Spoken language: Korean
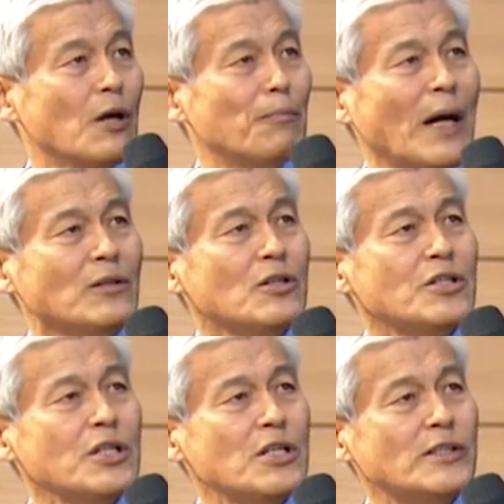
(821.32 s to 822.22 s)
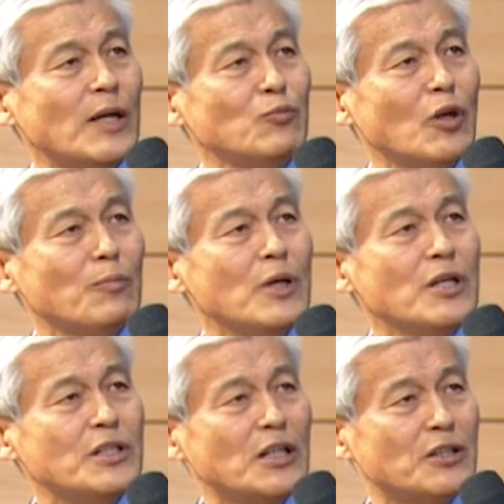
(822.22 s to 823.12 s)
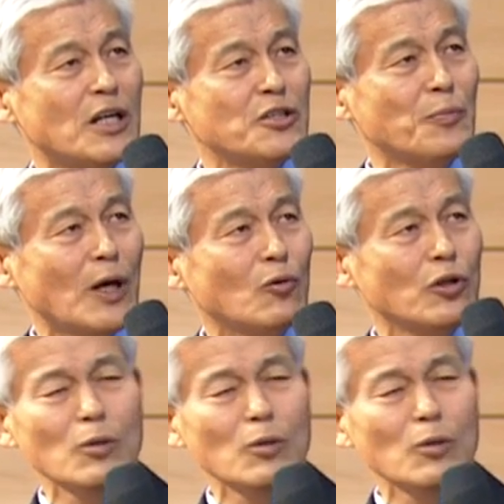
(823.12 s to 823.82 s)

반드시 1, 3때 미리 작정하지 말고